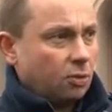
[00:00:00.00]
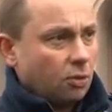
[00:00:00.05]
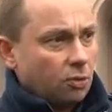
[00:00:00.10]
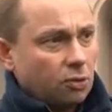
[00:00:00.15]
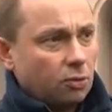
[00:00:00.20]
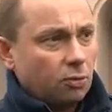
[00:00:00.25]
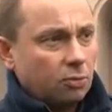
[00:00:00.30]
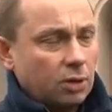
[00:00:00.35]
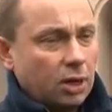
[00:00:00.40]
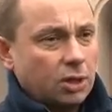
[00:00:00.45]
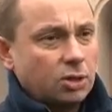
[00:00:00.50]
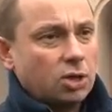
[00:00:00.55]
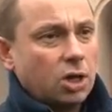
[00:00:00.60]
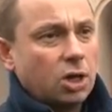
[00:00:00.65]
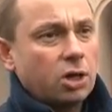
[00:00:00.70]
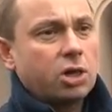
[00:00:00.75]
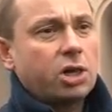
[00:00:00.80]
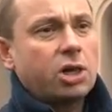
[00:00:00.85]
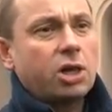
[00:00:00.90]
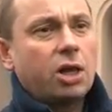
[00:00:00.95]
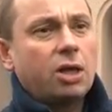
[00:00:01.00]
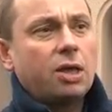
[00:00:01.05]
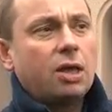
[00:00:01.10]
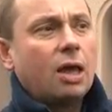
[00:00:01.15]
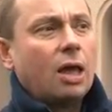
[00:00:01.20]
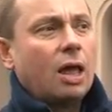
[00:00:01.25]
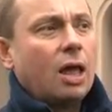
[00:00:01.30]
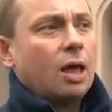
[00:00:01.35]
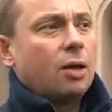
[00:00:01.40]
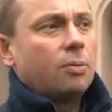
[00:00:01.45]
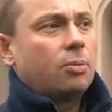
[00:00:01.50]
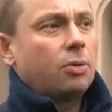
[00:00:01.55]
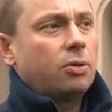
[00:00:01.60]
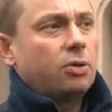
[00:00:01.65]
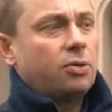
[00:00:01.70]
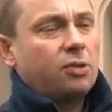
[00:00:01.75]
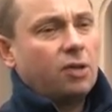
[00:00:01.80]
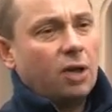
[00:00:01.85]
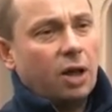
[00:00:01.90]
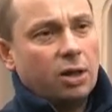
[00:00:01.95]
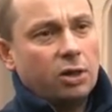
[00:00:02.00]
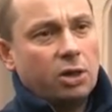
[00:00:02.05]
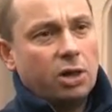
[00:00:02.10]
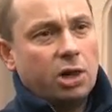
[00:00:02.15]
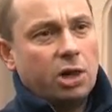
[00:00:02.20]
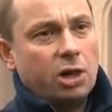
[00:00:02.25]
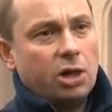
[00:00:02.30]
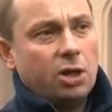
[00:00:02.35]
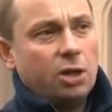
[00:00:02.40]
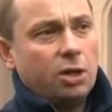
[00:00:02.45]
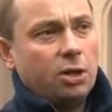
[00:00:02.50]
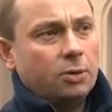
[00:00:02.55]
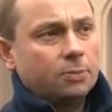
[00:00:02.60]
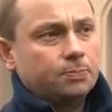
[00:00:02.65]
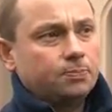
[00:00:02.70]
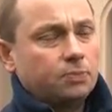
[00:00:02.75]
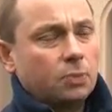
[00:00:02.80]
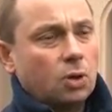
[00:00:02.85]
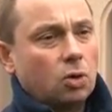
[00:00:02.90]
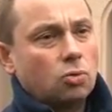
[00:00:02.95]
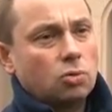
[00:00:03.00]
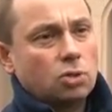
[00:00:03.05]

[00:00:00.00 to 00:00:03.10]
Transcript: To są najczęściej policjanci mm,